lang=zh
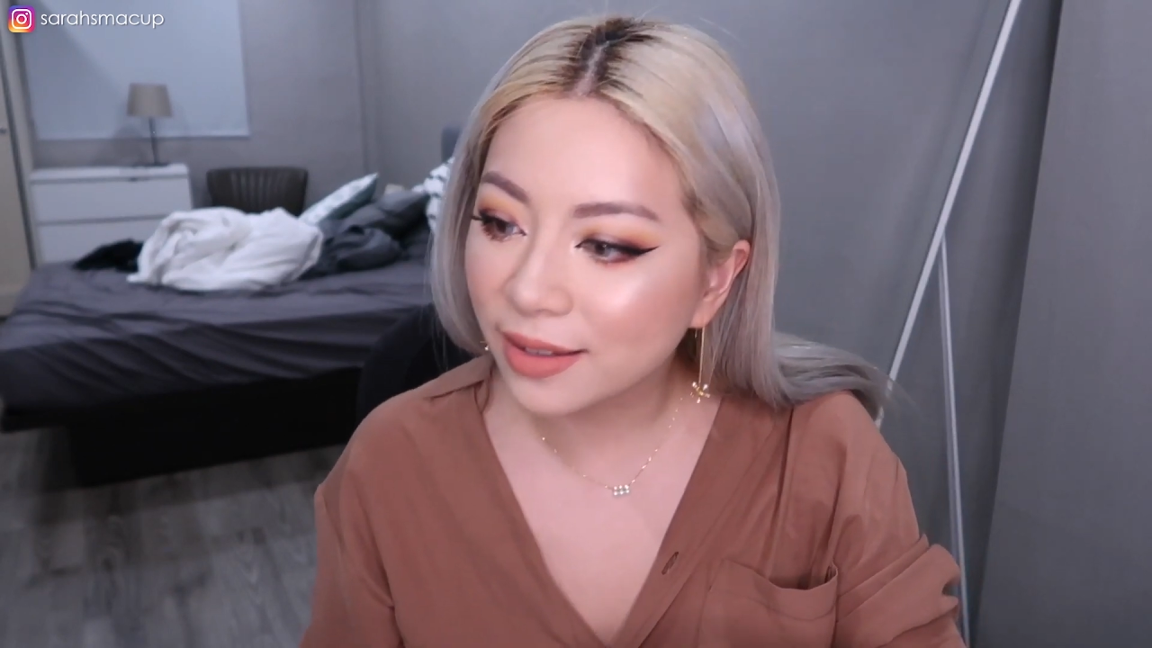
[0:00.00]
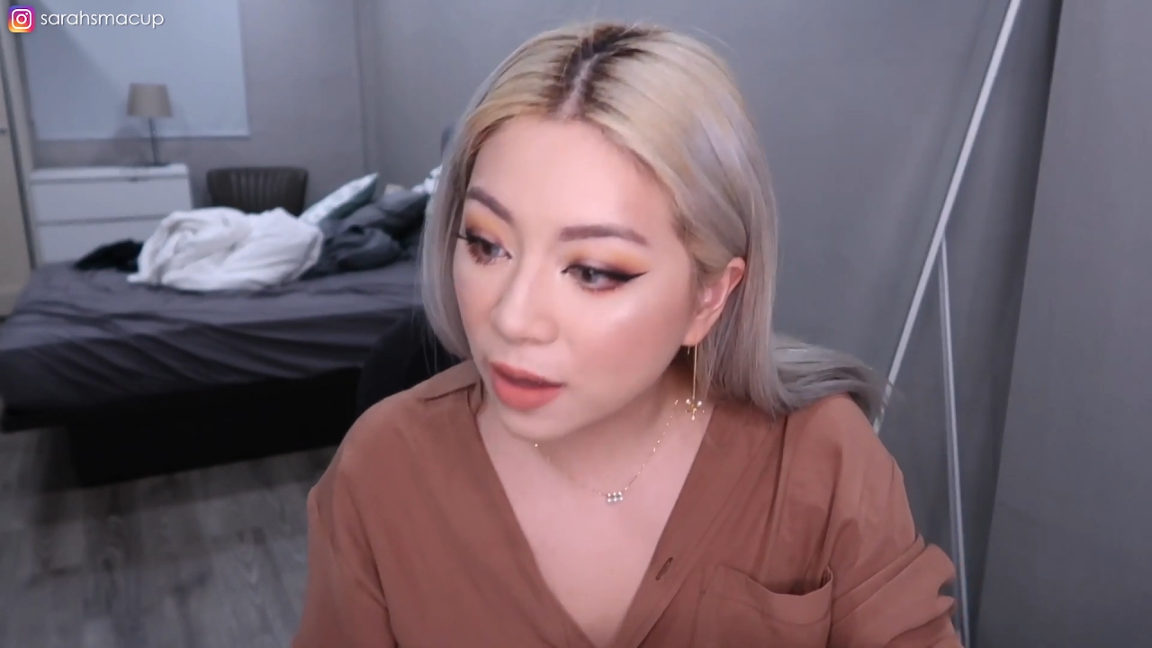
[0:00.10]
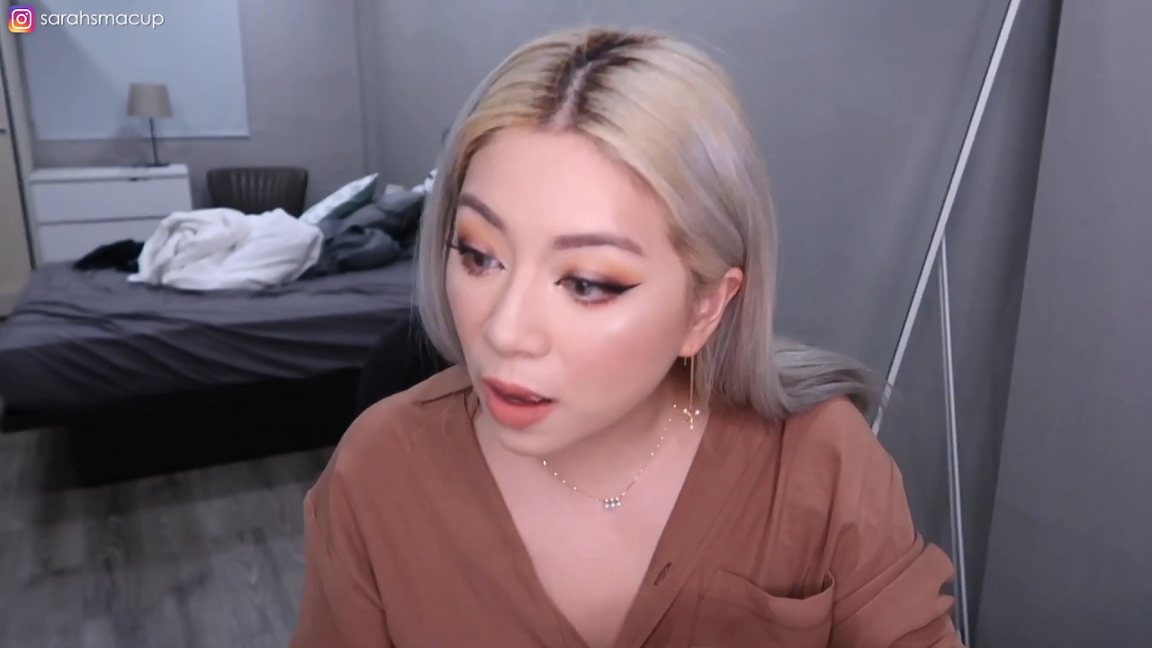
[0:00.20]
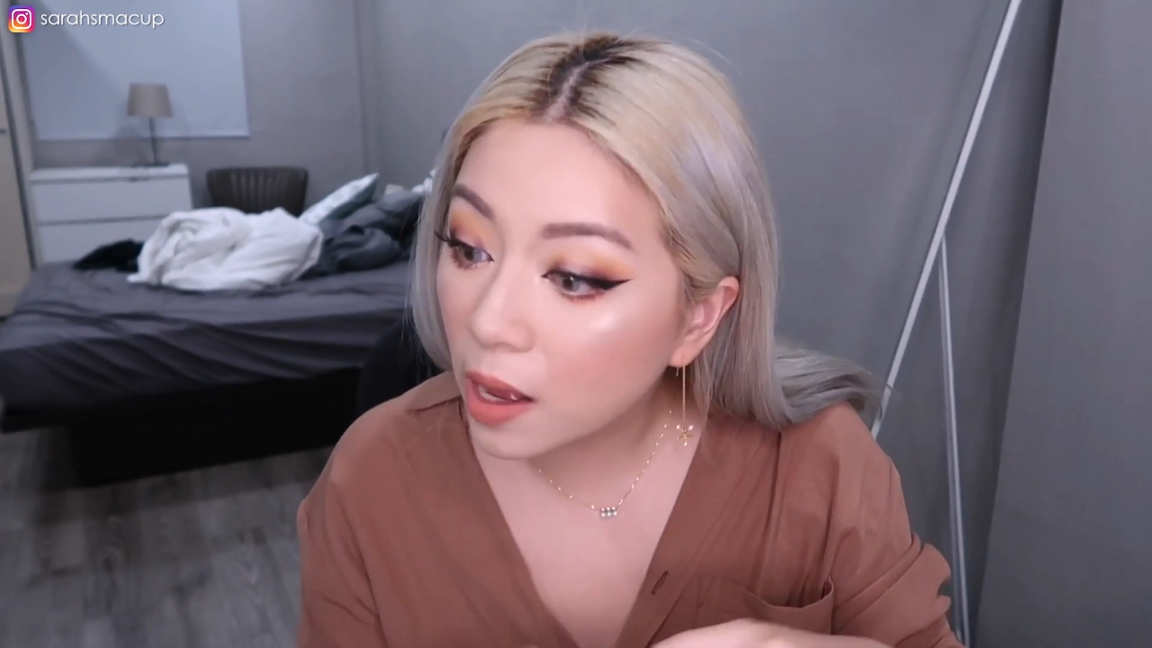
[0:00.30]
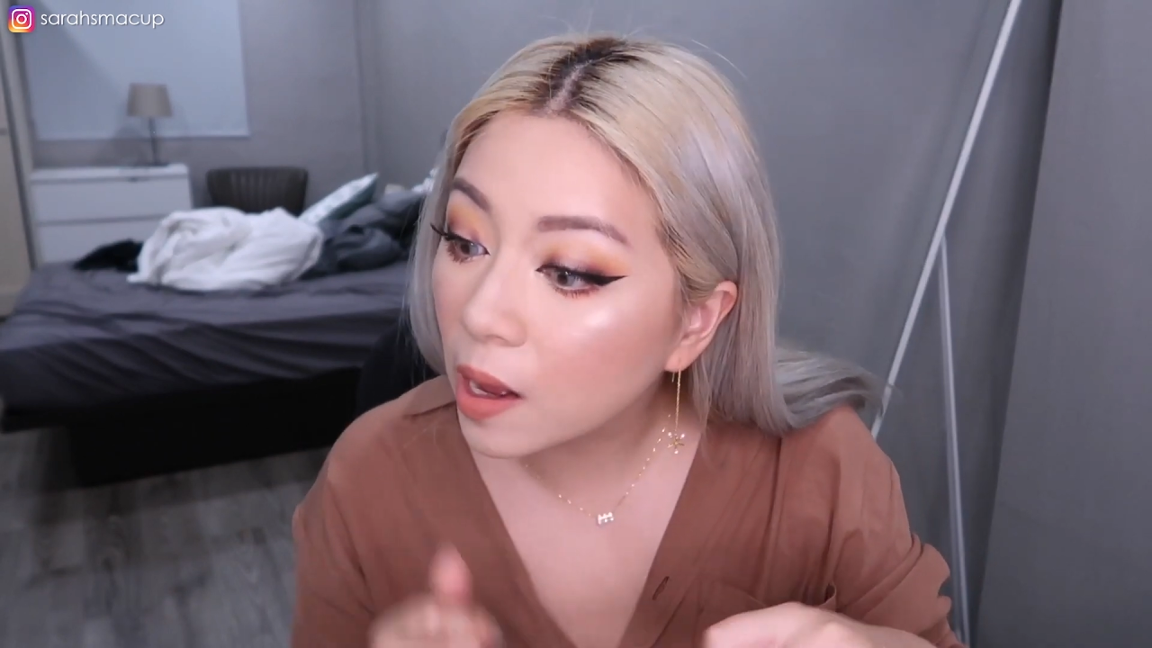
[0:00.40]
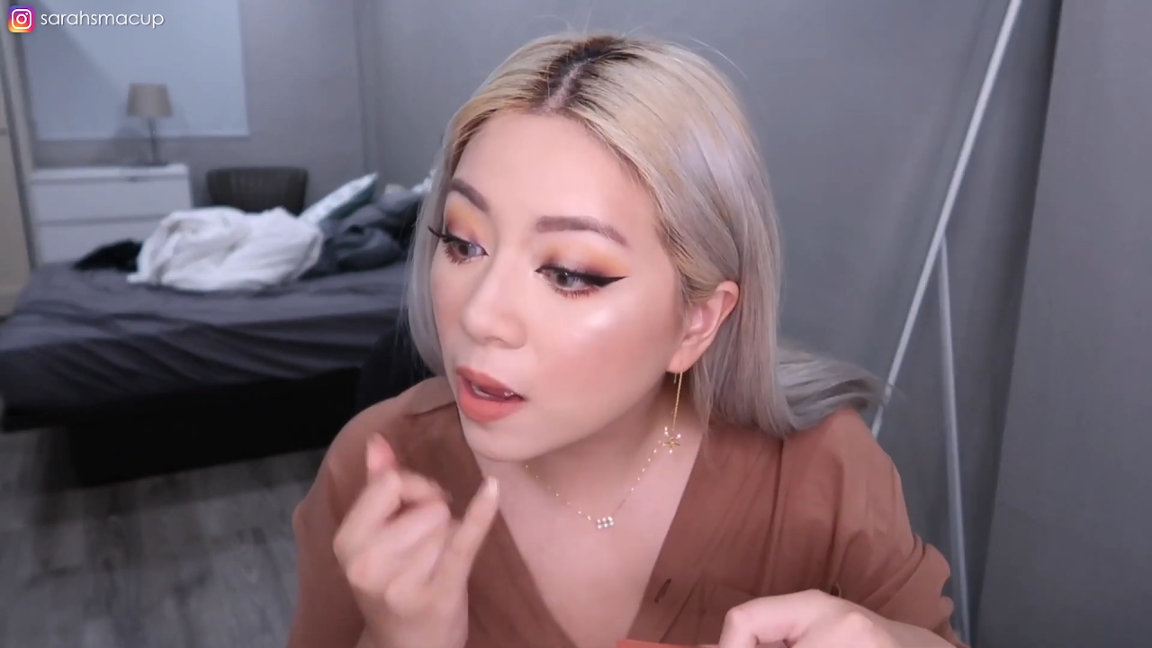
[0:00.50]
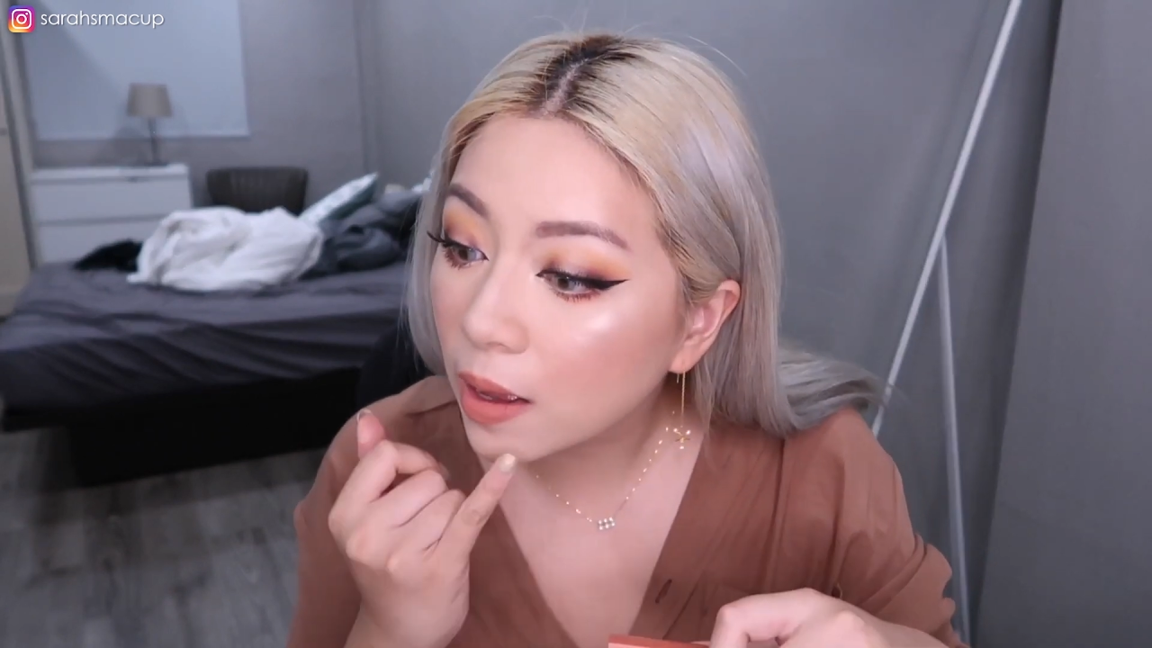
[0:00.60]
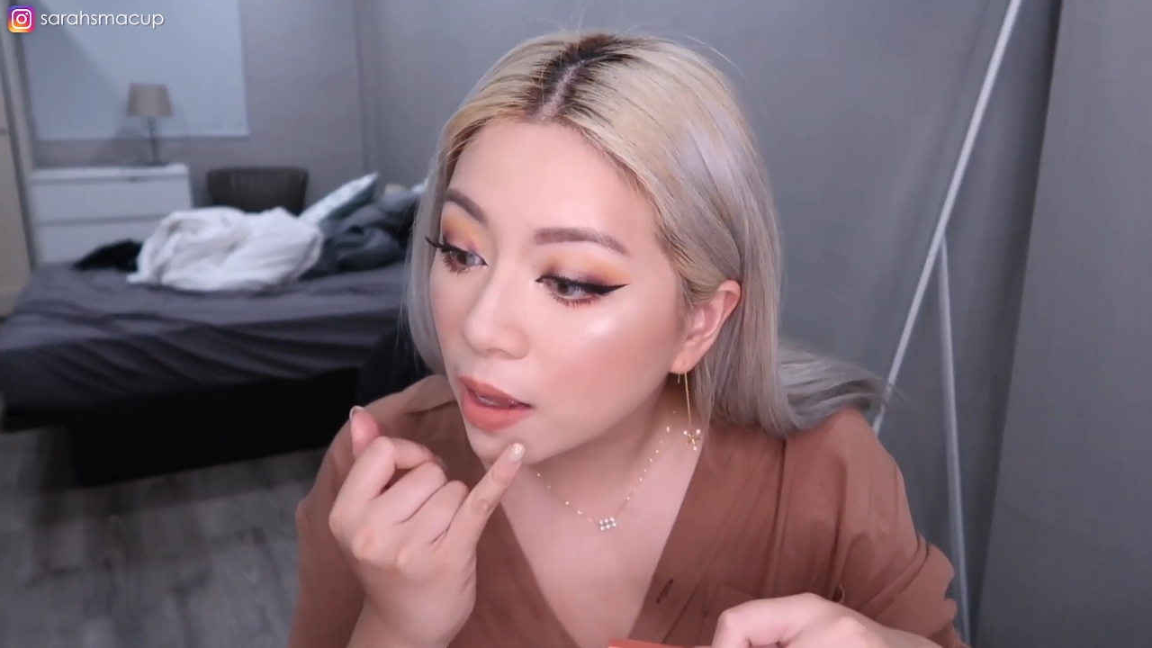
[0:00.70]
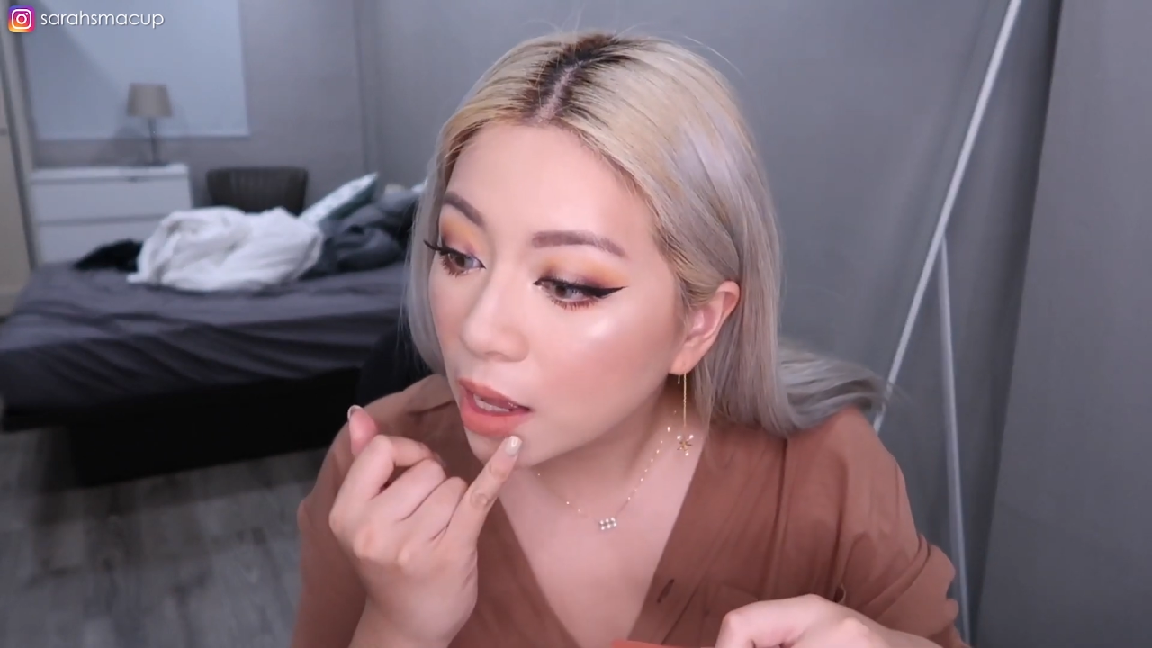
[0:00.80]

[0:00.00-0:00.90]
色，